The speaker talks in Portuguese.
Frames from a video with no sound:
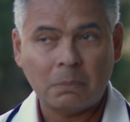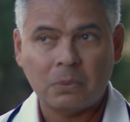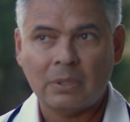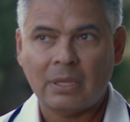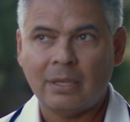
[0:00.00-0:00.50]

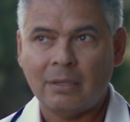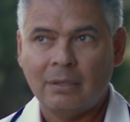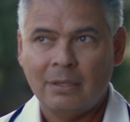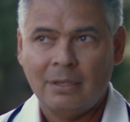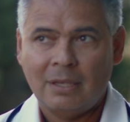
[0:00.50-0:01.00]
porque
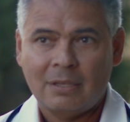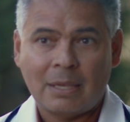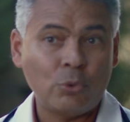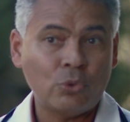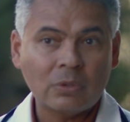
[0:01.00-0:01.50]
é
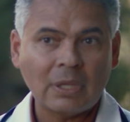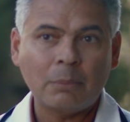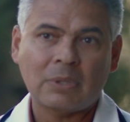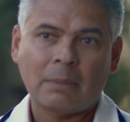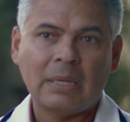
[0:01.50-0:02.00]
muito
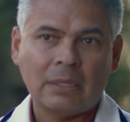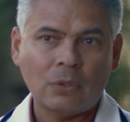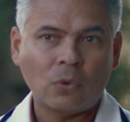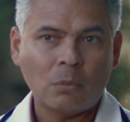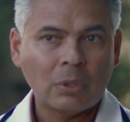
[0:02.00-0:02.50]
tempo
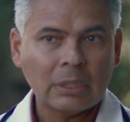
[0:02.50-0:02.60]
trabalhando como